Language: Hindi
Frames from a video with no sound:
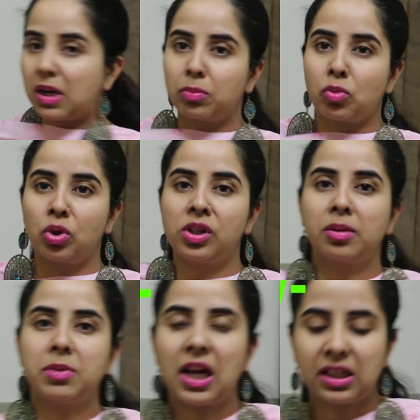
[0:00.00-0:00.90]
बार मोहित
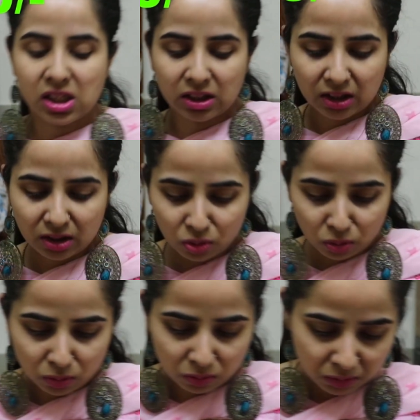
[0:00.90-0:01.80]
अभी आ जाते हैं
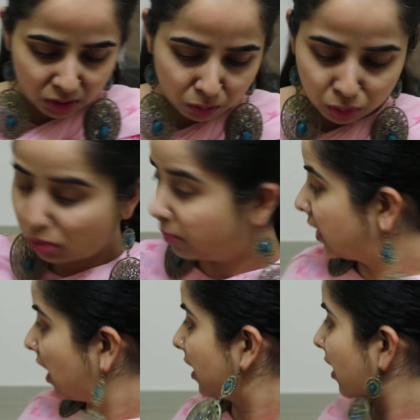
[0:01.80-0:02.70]
तो मेरे को भूल
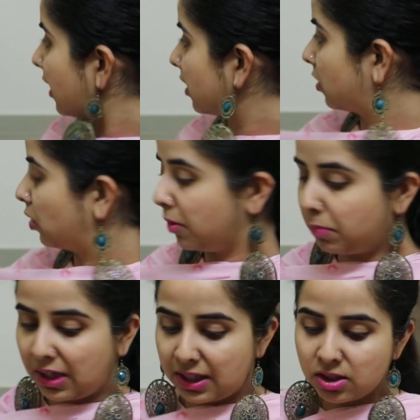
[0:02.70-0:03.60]
भी जाता है एक्चुअली
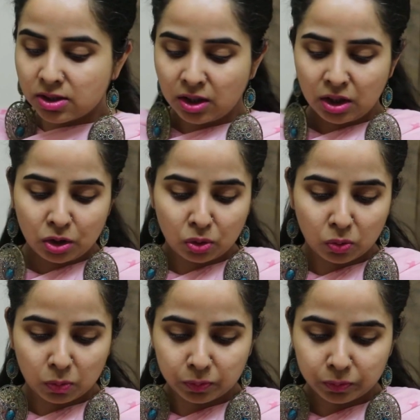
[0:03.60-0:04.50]
प्राइस तो